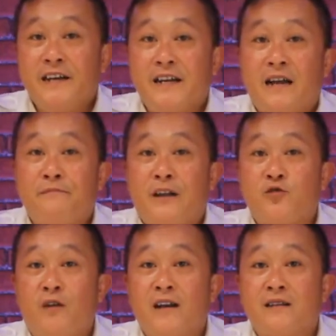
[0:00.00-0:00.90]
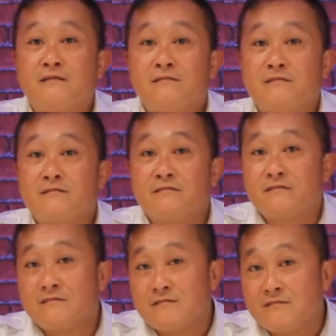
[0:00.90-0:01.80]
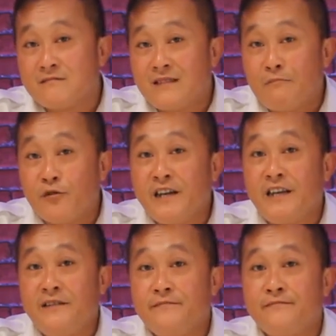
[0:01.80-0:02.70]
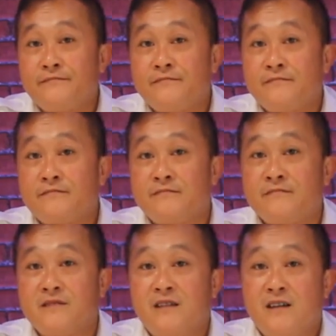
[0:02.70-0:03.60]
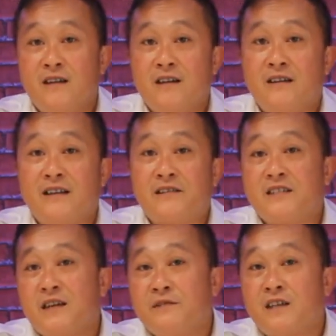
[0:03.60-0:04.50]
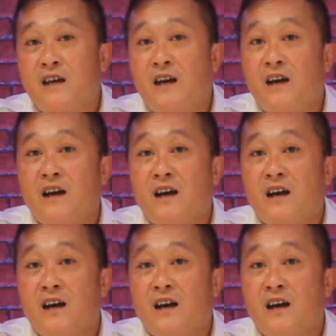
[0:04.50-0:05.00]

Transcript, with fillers: Jadi dengan bantuan lampu ini nanti saya bisa